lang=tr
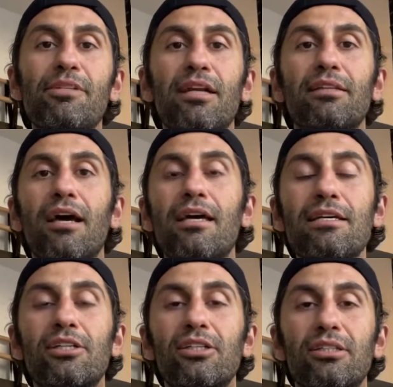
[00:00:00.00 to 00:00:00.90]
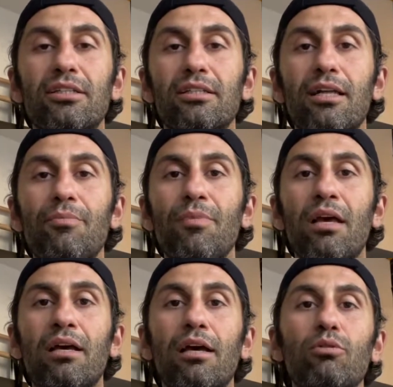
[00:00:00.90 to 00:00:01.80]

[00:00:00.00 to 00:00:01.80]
Hatta ilk çıktığında e,